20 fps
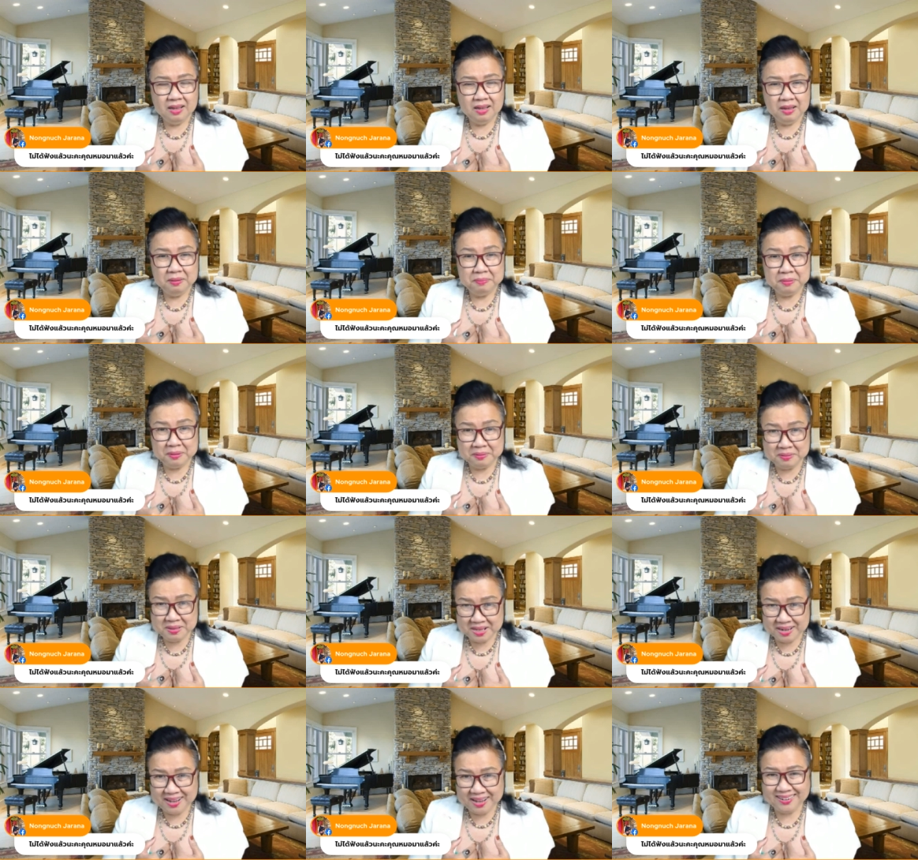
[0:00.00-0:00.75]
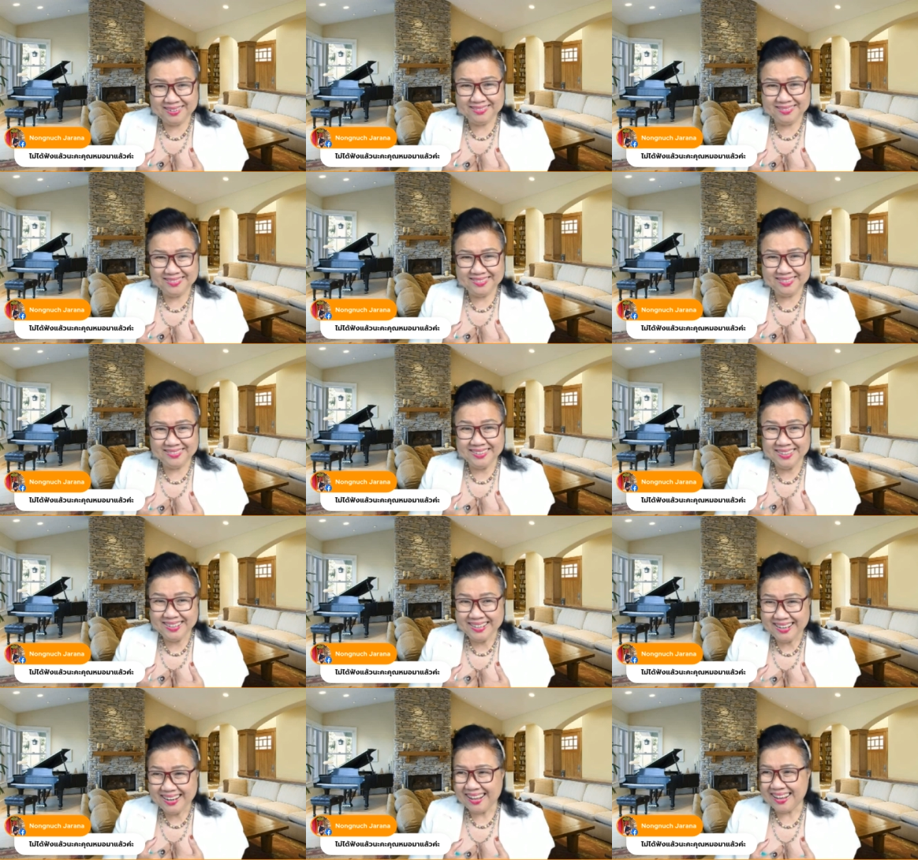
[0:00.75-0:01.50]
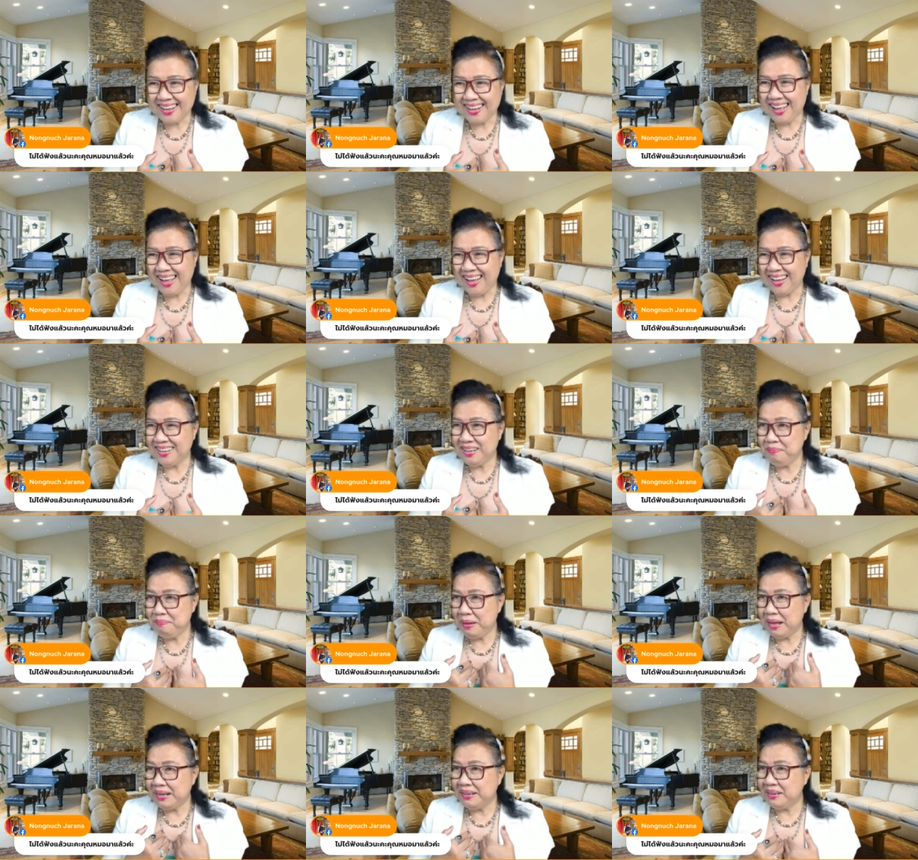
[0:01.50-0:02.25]
เพราะฉะนั้นนี่แหละค่ะคือ
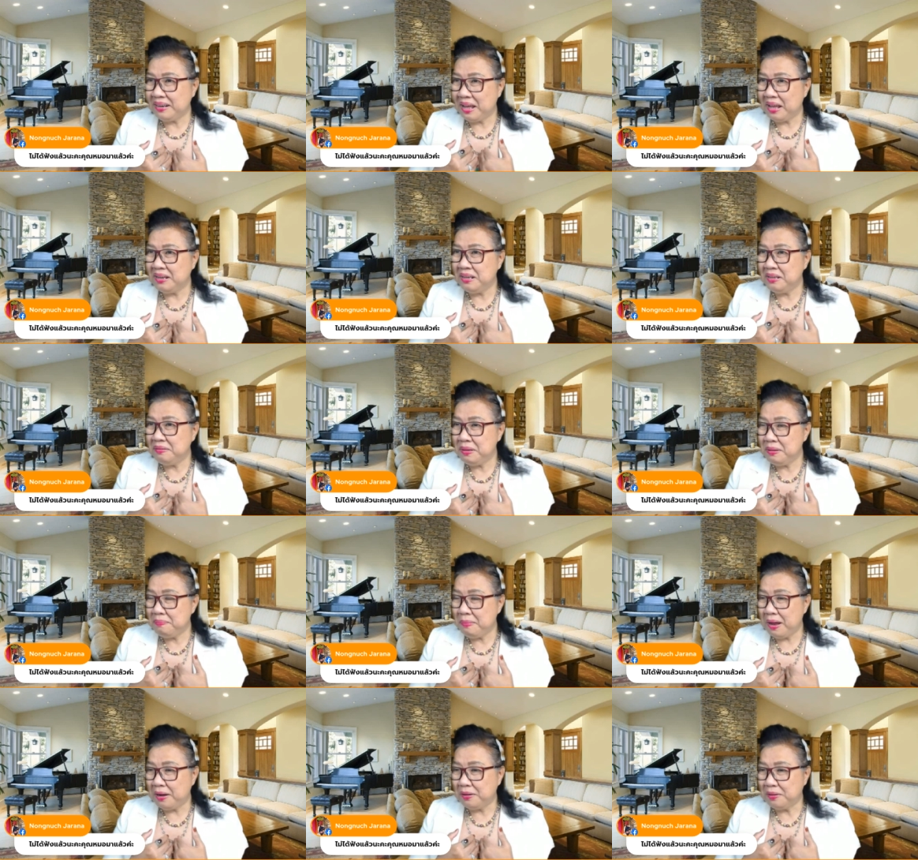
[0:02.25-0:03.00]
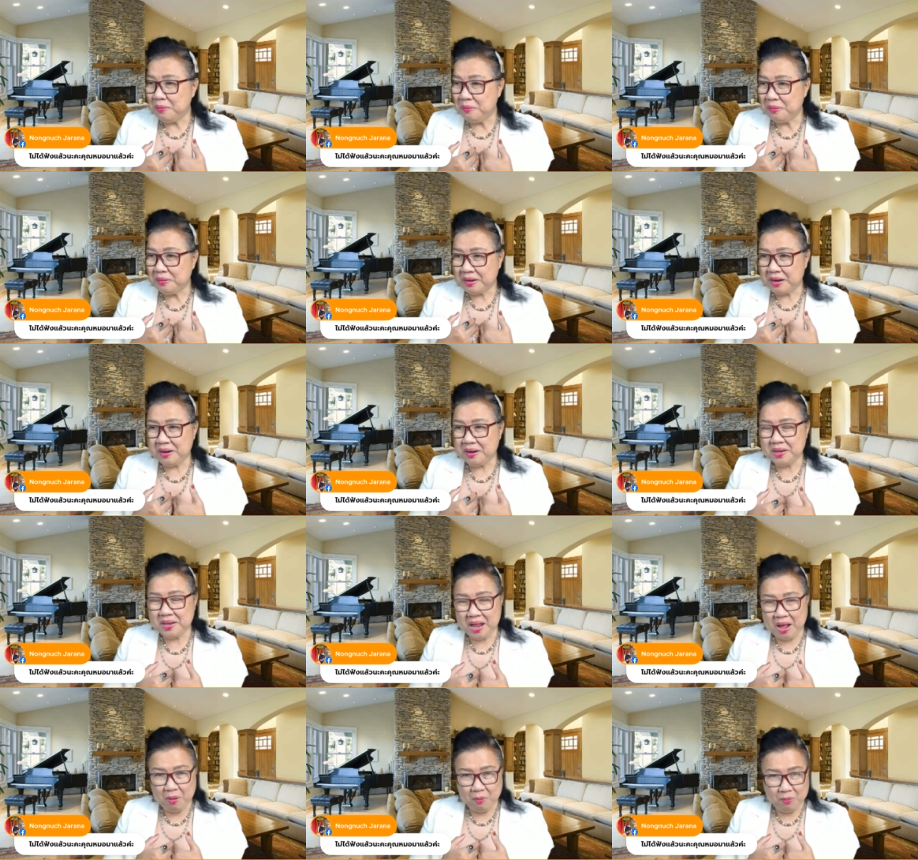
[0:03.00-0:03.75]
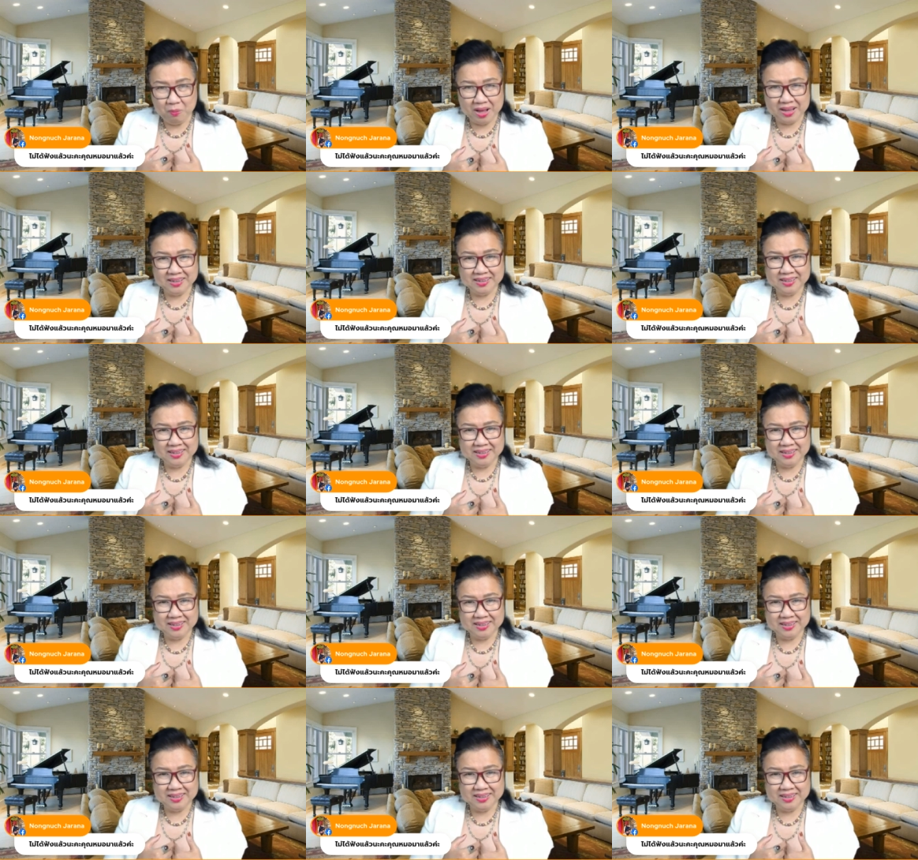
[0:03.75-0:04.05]
มาตรฐานที่พี่ปาต้องรักษาไว้